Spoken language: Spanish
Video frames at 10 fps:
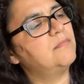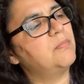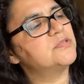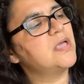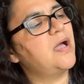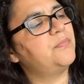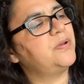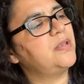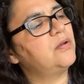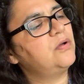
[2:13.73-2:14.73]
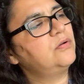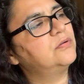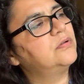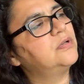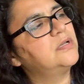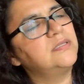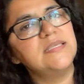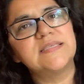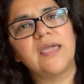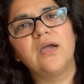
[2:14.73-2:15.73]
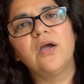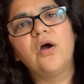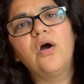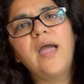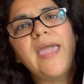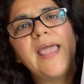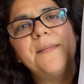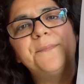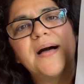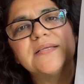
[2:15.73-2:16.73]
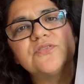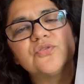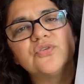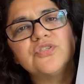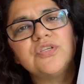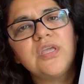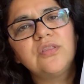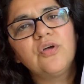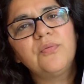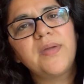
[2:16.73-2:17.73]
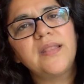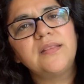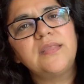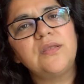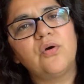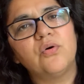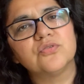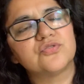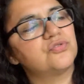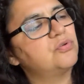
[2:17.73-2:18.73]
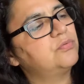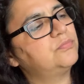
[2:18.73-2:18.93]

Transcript: Vamos a abrirlo. Dice, el pastorcito mentiroso.